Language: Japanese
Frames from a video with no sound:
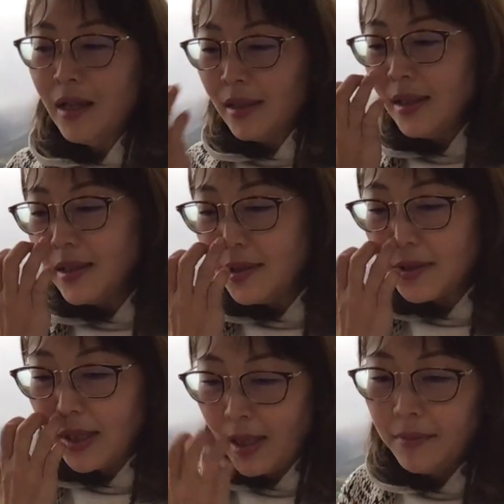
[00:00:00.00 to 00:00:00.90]
ニキシーズ
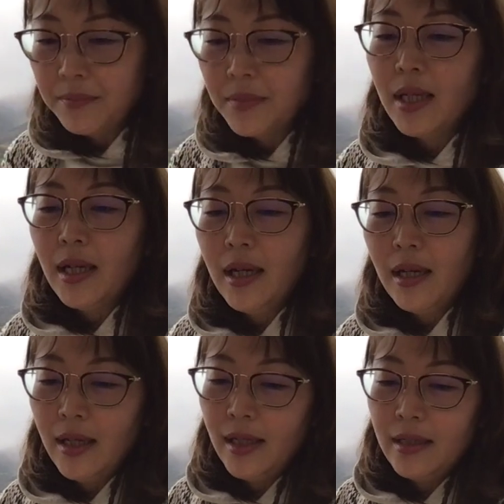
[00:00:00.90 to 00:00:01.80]
はね、
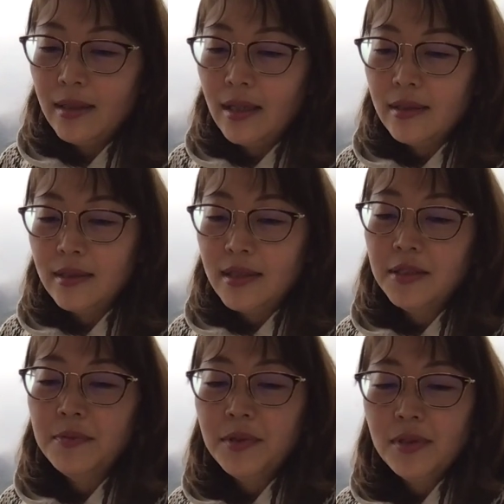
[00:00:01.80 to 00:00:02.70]
えー、
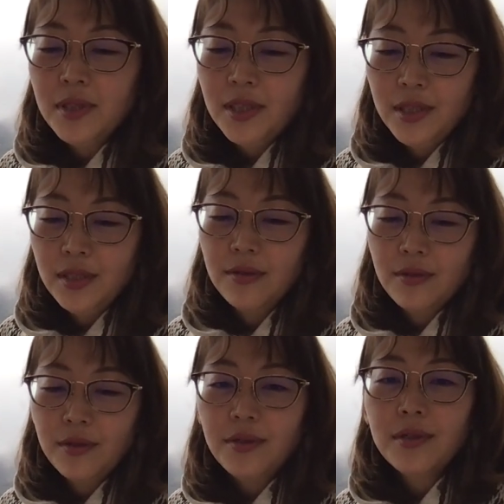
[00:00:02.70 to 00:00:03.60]
自分自身
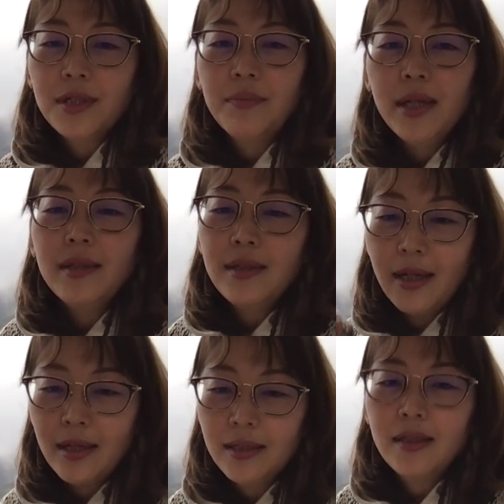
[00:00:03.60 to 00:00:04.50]
の良き
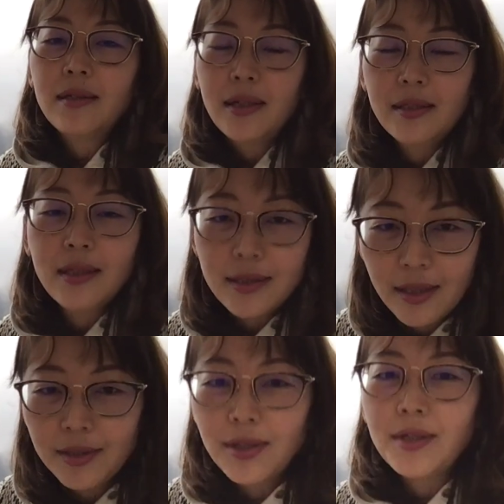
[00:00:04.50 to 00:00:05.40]
メンターになりな
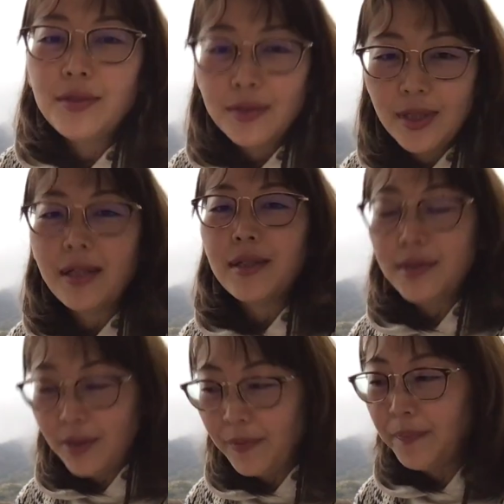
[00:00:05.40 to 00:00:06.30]
さいって言ったんで
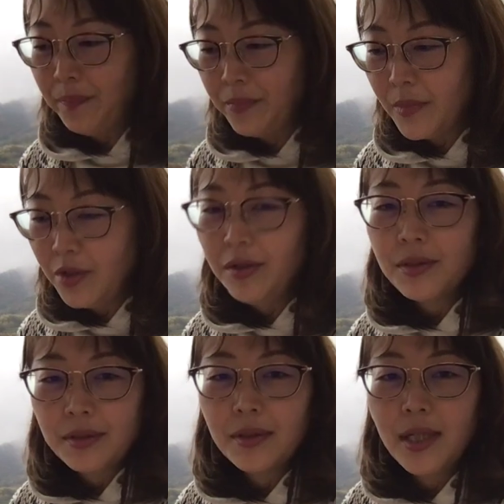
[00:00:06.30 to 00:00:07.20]
すよ。うん、どうい
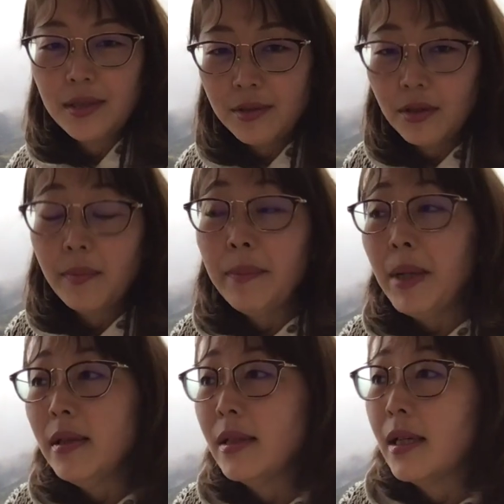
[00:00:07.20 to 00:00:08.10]
うことかっていうと、まあ、
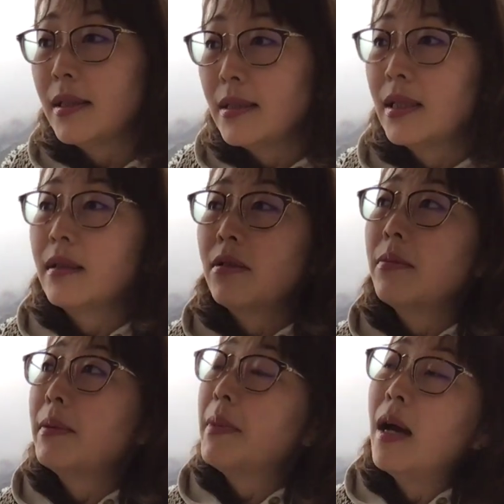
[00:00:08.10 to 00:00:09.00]
メンターってさ、例
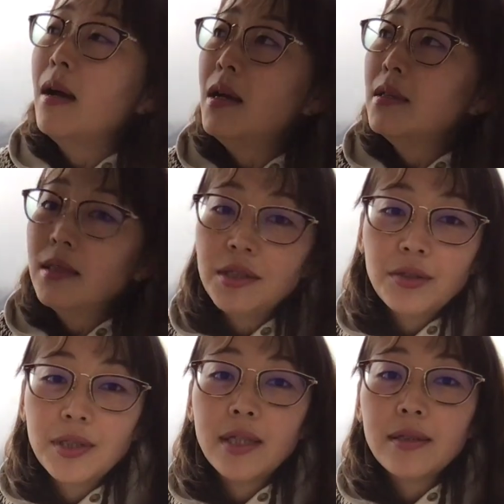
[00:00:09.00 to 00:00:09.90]
えば、まあ、師
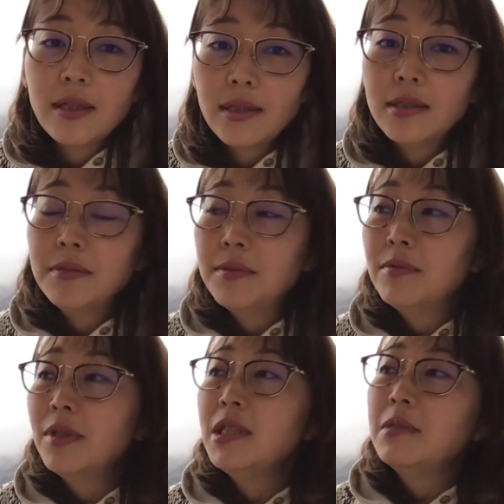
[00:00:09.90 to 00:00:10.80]
匠だったりさ、自
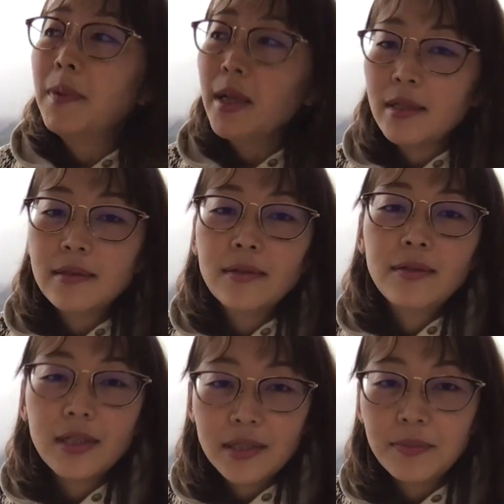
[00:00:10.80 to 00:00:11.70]
分をインスパイアする
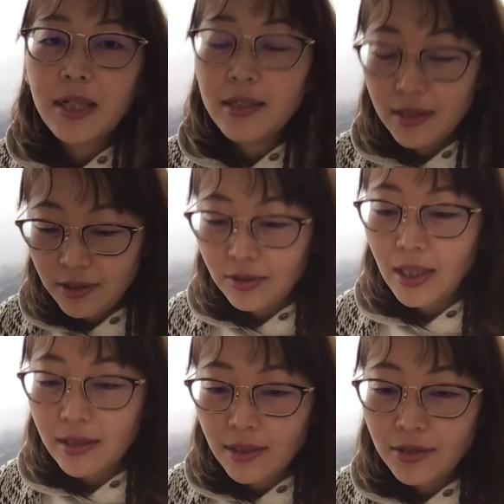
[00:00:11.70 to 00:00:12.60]
ような素晴らしい人
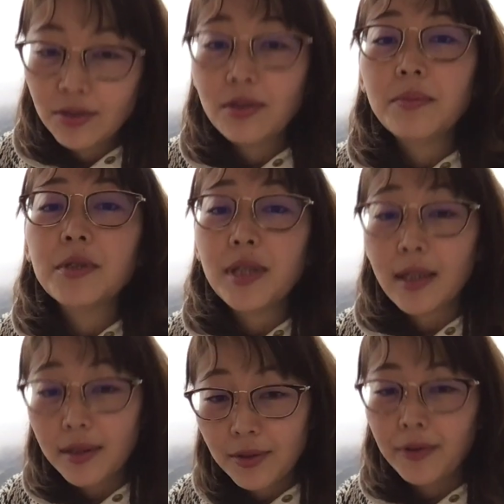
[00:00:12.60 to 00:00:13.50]
だったりすると思うんだ
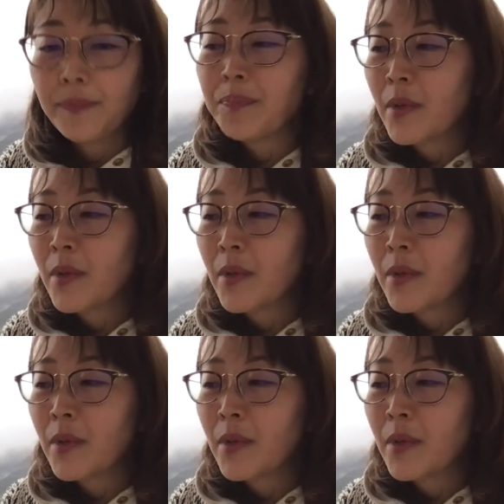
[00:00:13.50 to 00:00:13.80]
けど、